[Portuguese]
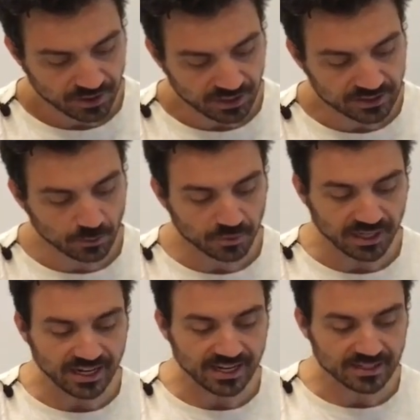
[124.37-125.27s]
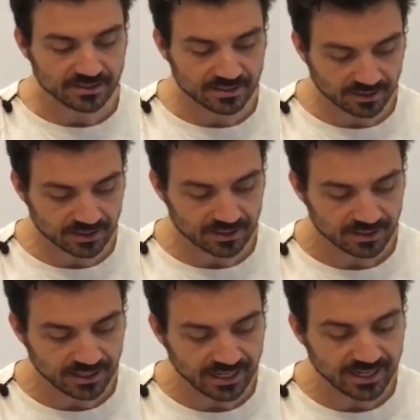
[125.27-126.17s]
Então, Netra,
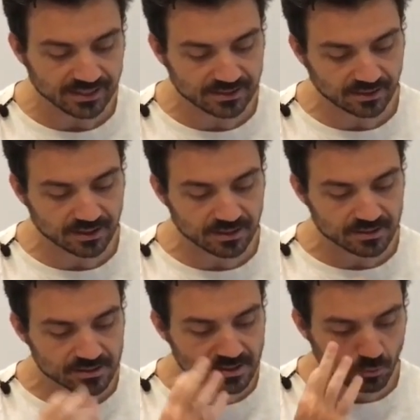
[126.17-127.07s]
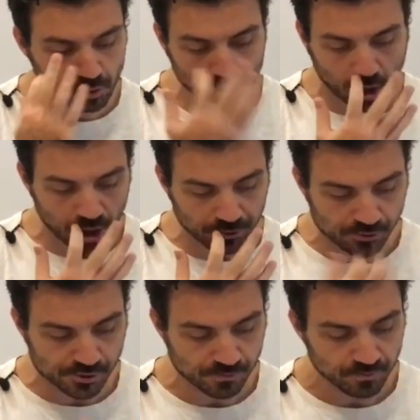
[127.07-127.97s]
Netra são os
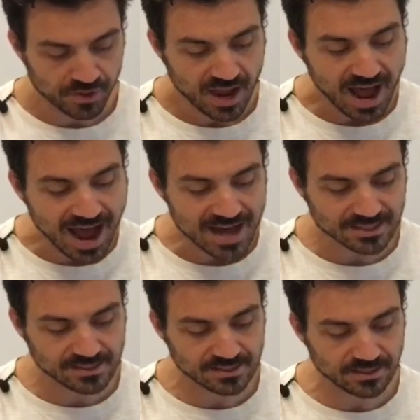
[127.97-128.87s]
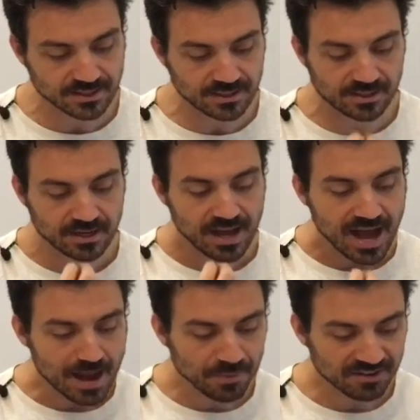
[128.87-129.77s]
olhos. Ásia,
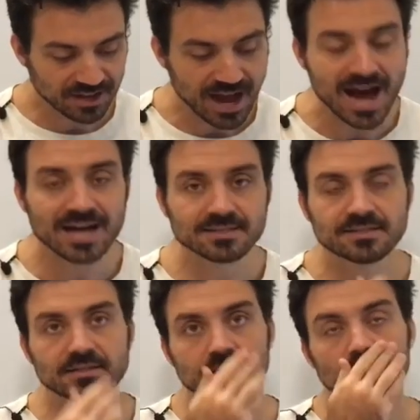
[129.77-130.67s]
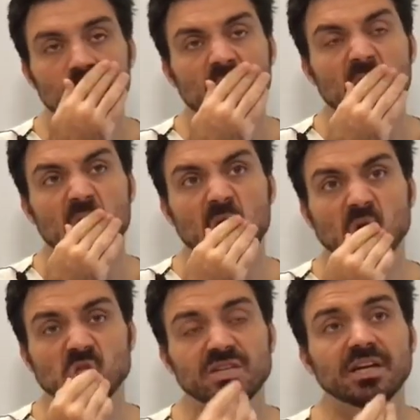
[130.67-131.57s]
a palavra Ásia
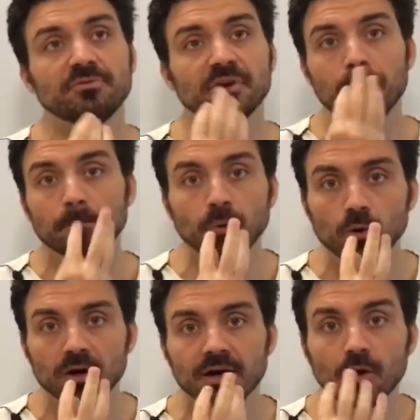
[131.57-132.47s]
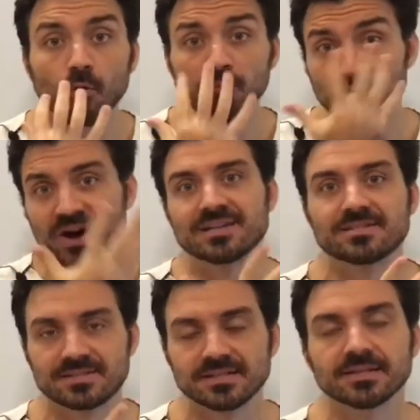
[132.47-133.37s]
é, significa boca ou
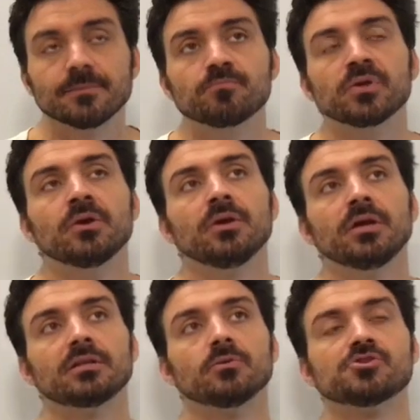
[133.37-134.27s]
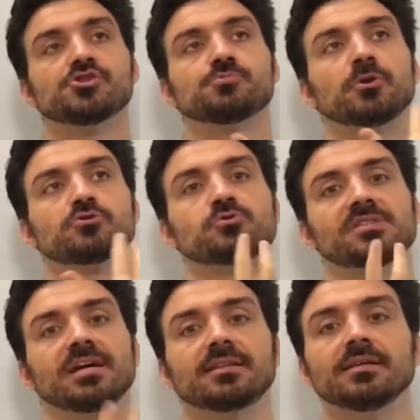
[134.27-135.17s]
face, né? Então a gente pode
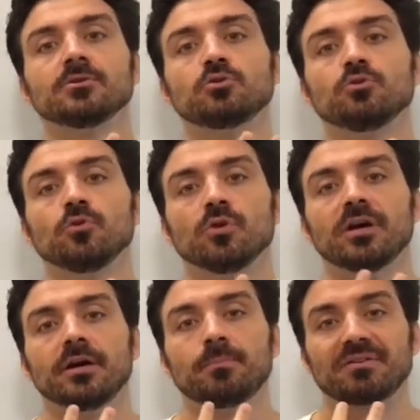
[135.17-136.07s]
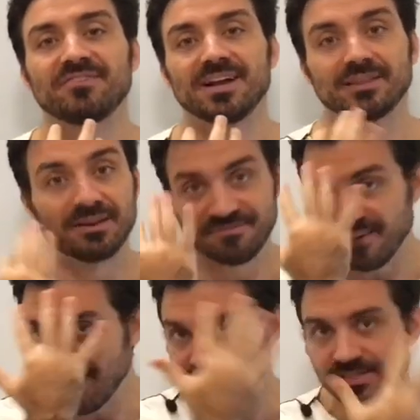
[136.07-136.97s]
usar tanto é, para falar da
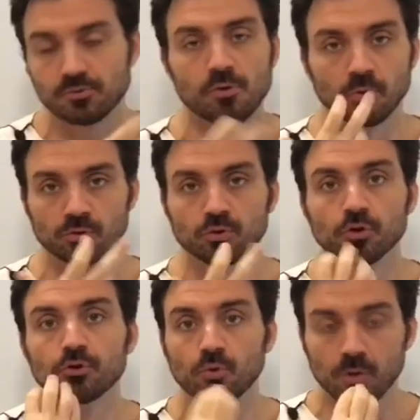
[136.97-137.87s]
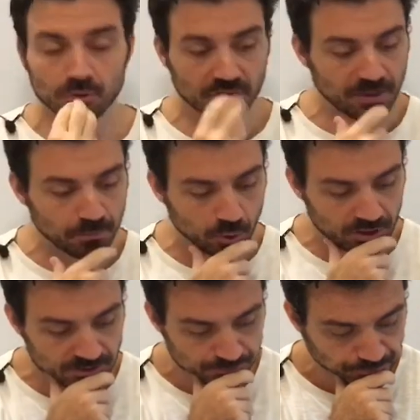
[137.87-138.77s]
face como um todo, quanto da
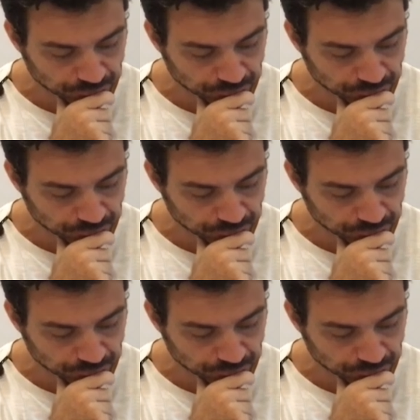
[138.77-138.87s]
boca.